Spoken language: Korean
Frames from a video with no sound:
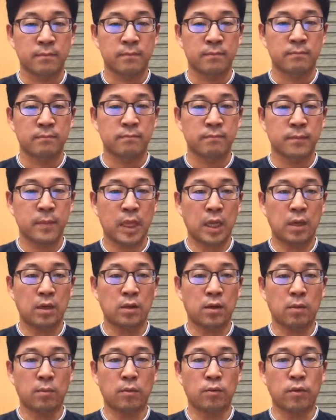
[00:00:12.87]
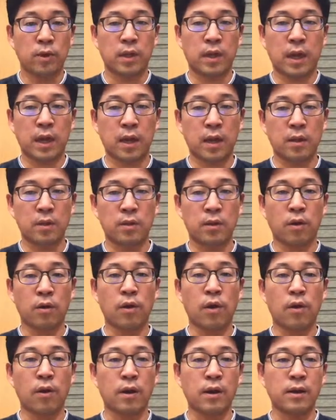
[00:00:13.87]
음, 그럼 우리가
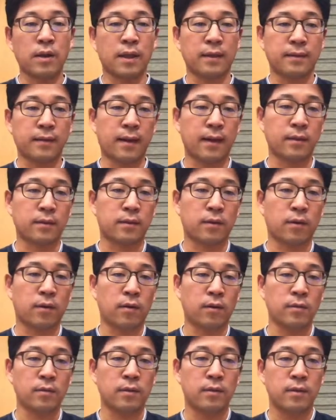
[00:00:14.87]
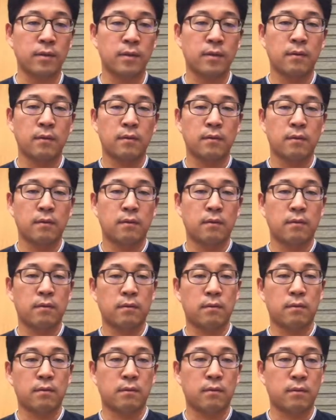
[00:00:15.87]
영역을 계산했던
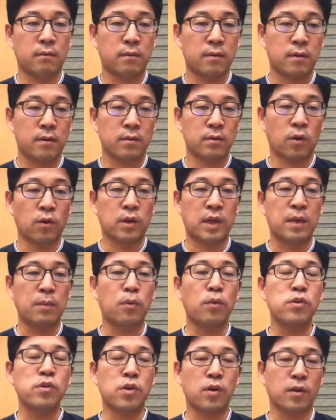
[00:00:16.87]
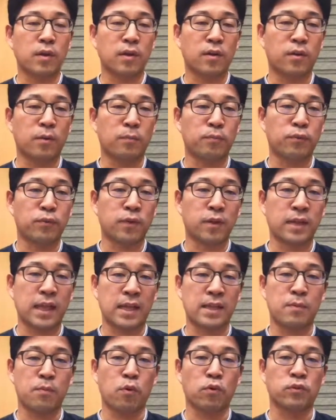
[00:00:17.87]
어, 더 기본적인 것부터
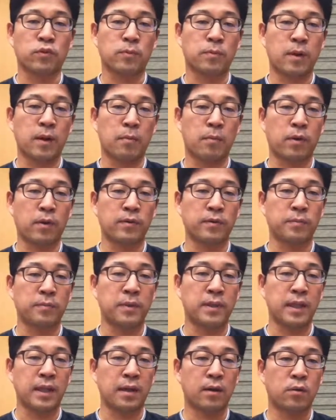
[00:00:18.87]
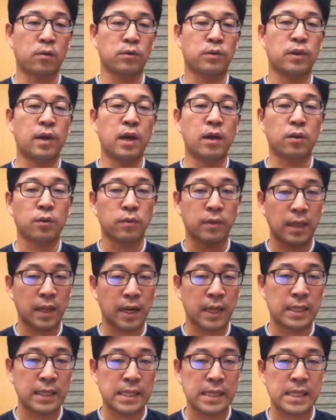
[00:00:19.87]
다시 복습을 해보겠습니다. 고등학교
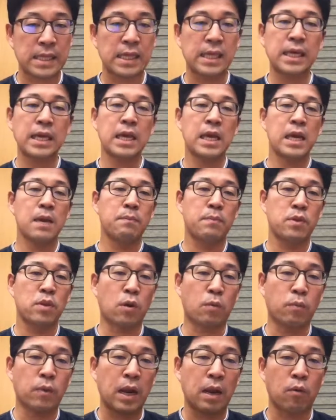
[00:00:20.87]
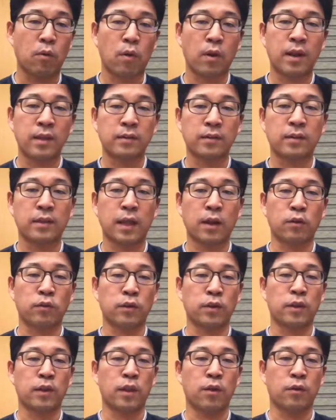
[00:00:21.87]
때라든지 미적분학 1에서
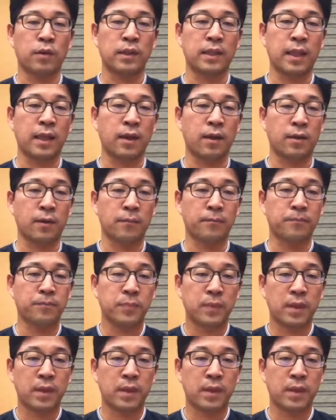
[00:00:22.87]
다뤘던 내용인데요.